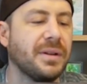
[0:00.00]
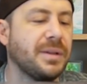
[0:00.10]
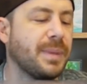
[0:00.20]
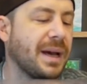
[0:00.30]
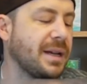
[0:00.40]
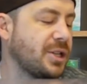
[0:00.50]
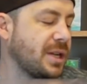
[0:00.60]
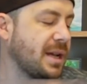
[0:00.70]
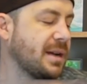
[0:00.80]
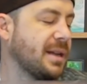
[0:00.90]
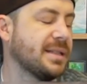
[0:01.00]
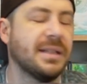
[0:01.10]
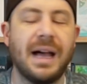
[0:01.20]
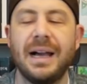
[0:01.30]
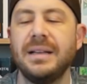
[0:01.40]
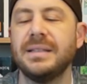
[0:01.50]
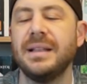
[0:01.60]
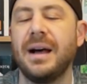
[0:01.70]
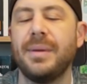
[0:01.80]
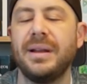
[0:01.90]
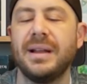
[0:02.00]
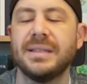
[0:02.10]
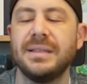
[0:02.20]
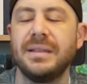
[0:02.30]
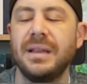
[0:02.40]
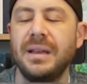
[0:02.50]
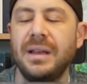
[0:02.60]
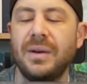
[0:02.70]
euch breitschlagen lassen, heiß labern lassen